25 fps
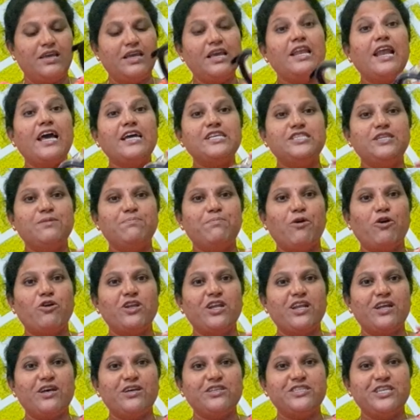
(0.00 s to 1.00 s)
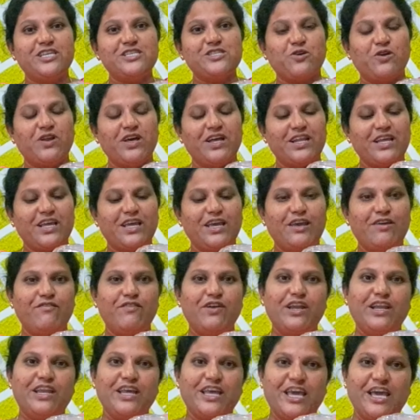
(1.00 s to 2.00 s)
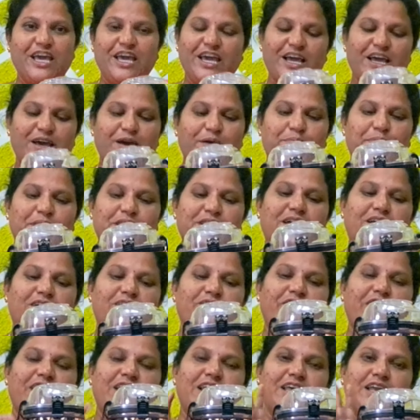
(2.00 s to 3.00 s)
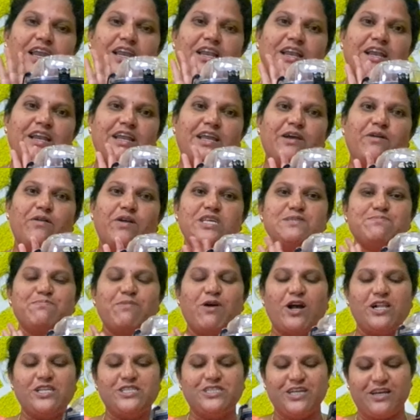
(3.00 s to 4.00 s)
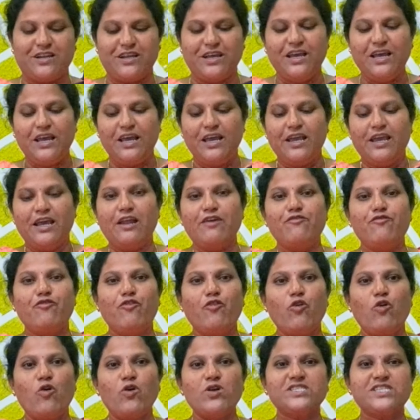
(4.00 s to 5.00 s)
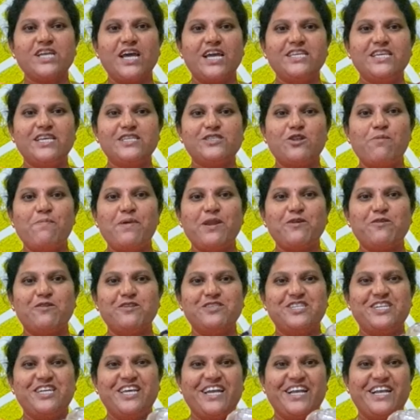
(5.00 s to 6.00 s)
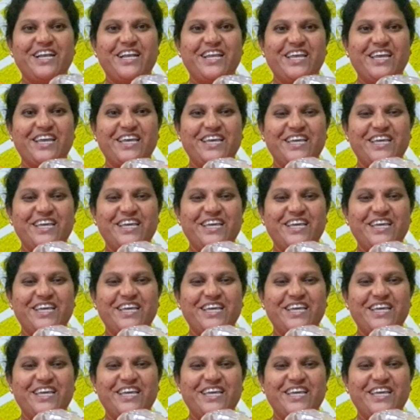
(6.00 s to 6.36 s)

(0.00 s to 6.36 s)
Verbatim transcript: ఇలాచి పౌడర్ చేసుకోవడానికి వీటికి ఇంకా మిగతా వాటికి అన్నిటికి కూడా స్మాల్ జార్ ఇలా ఫోర్ సైజెస్లో మనకు వచ్చినాయి అండి